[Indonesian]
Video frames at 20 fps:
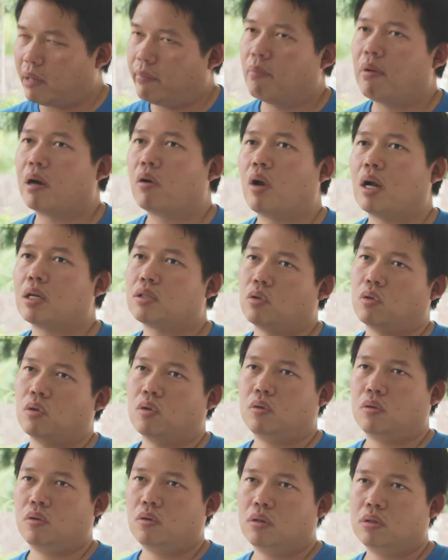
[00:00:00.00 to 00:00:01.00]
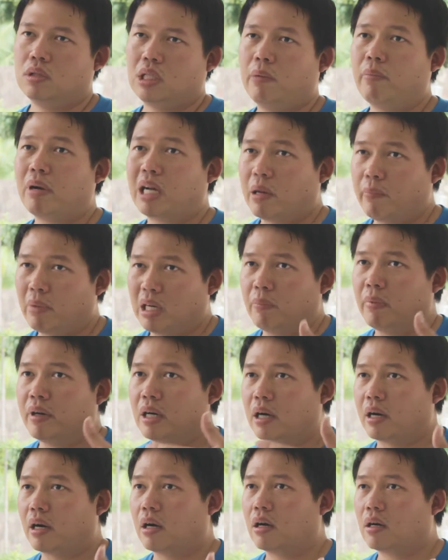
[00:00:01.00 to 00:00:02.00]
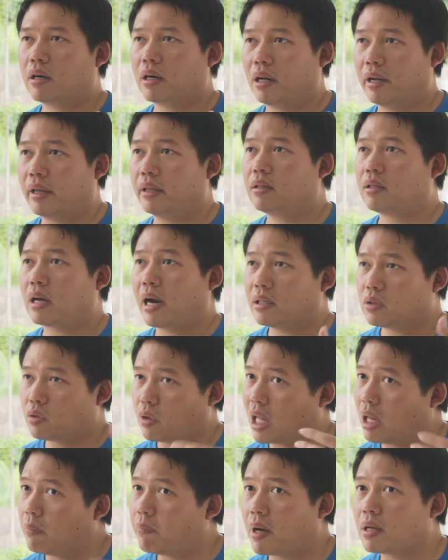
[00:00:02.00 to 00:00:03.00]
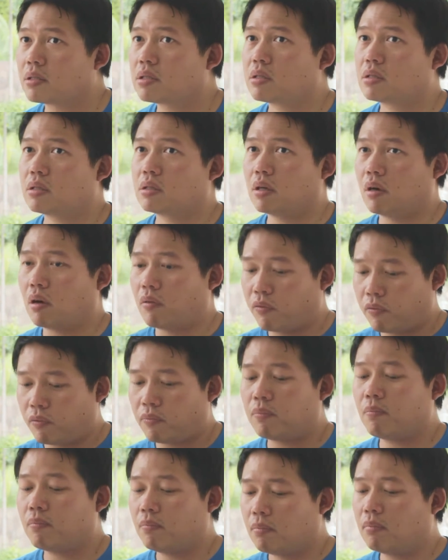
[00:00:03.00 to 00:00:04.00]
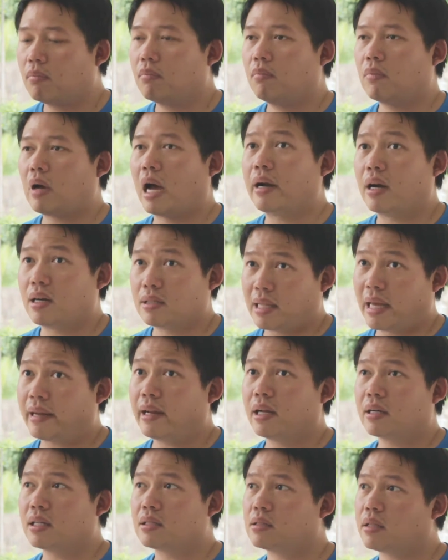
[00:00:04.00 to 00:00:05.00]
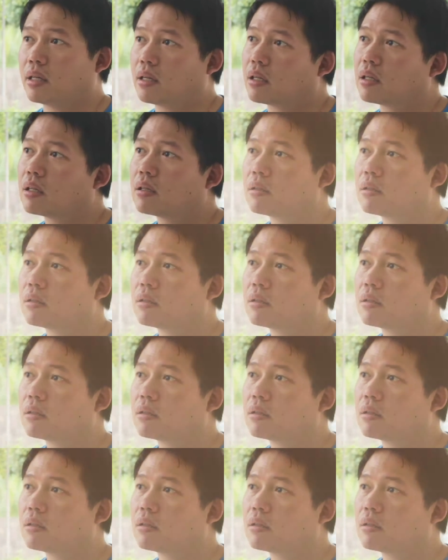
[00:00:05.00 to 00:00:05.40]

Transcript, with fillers: kirim yang baru langsung. Jadi mereka benar-benar really trying to help us of understanding this thing.